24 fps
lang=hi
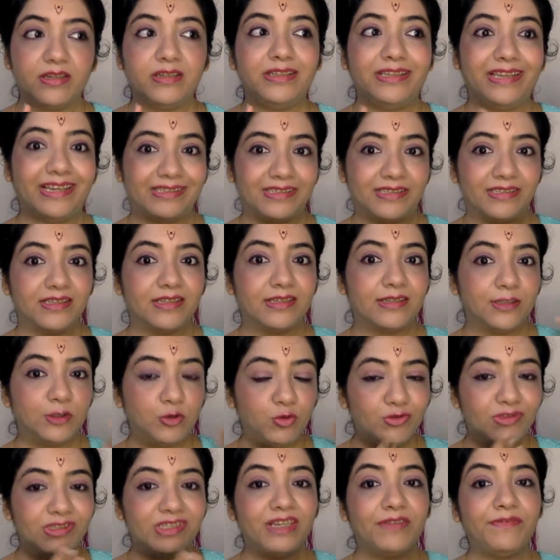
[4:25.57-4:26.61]
यस
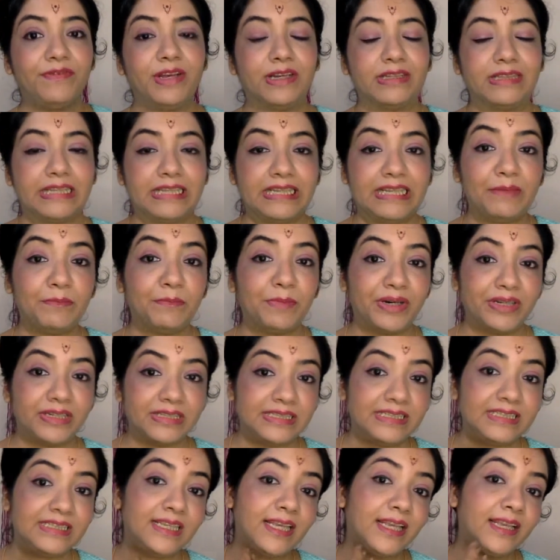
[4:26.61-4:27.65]
दूसरे व्यक्ति की
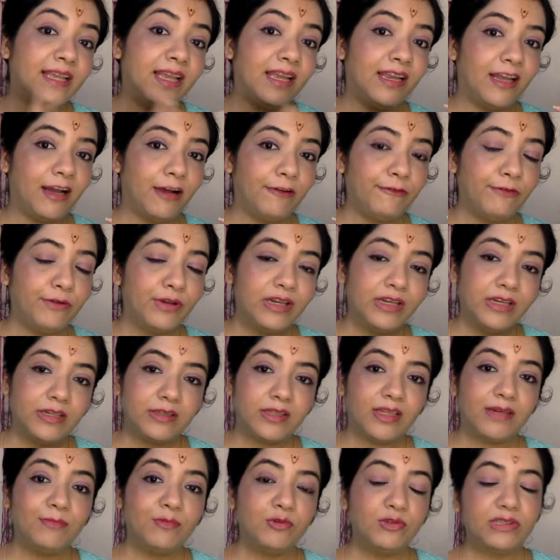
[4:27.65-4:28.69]
मर्जी के खिलाफ
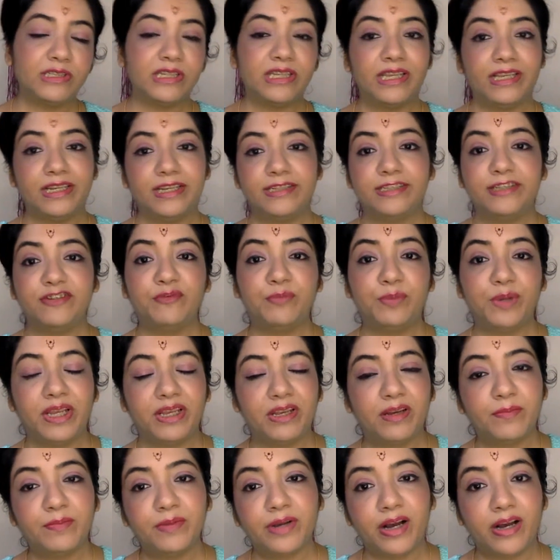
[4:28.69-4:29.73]
तब उसे नेगेटिव
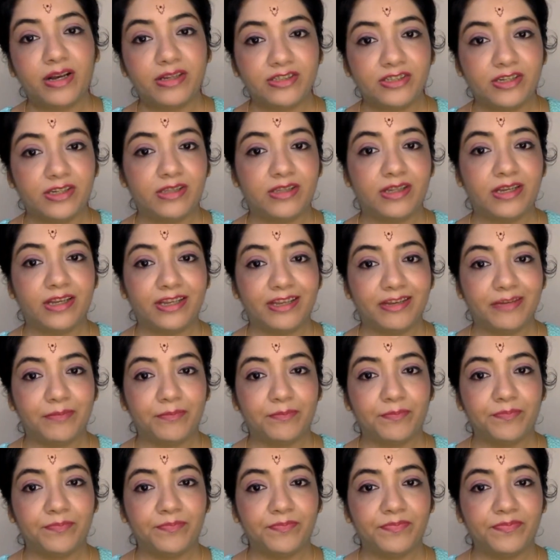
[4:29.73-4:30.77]
ब्रेकअप कहा जाता है
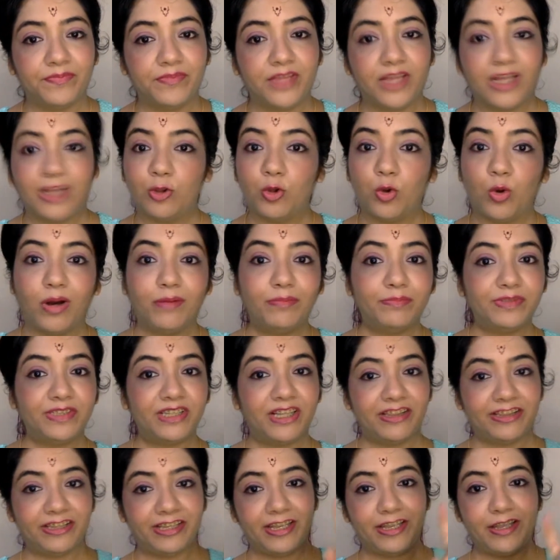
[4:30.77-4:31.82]
तो अब
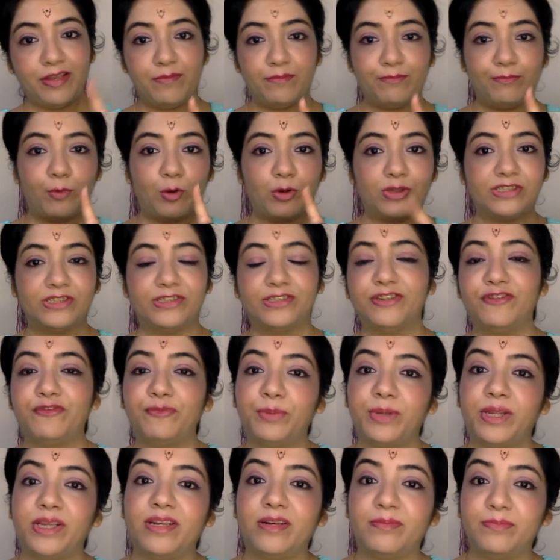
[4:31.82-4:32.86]
चलते हैं पॉजिटिव
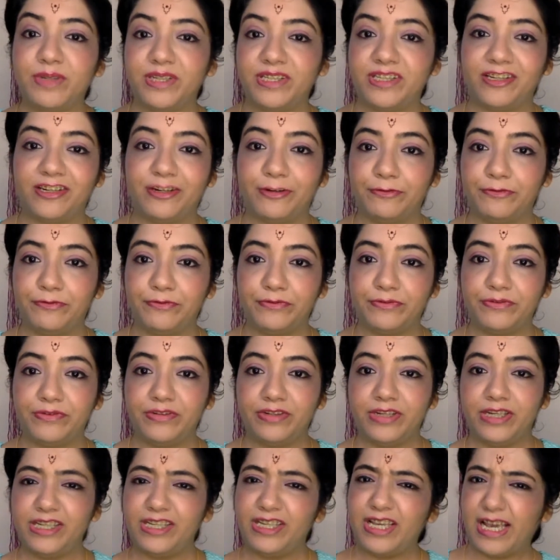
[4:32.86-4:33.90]
ब्रेकअप की तरफ
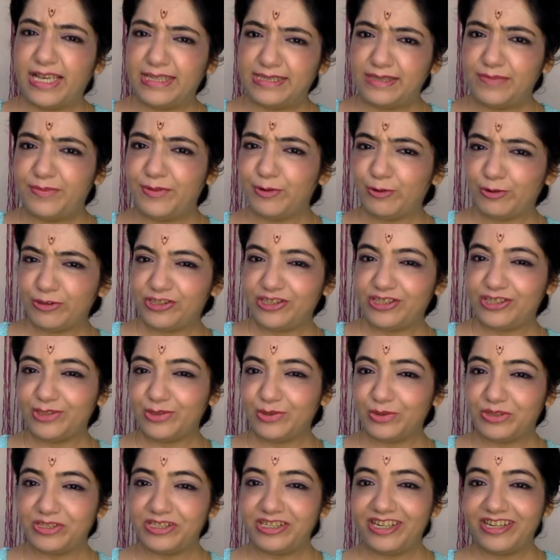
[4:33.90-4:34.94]
क्या ऐसी भी कोई चीज़
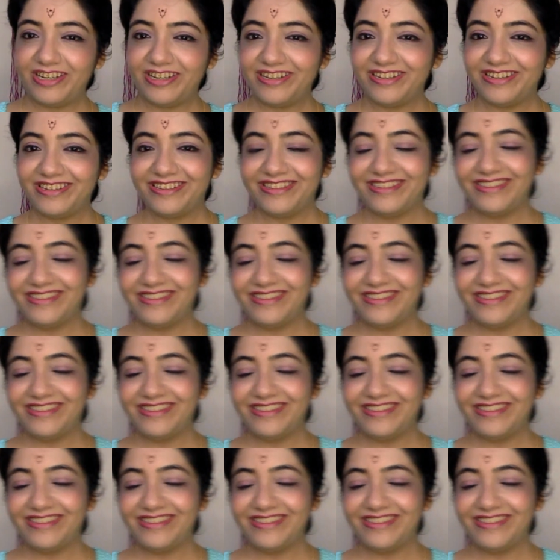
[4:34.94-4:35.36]
होती है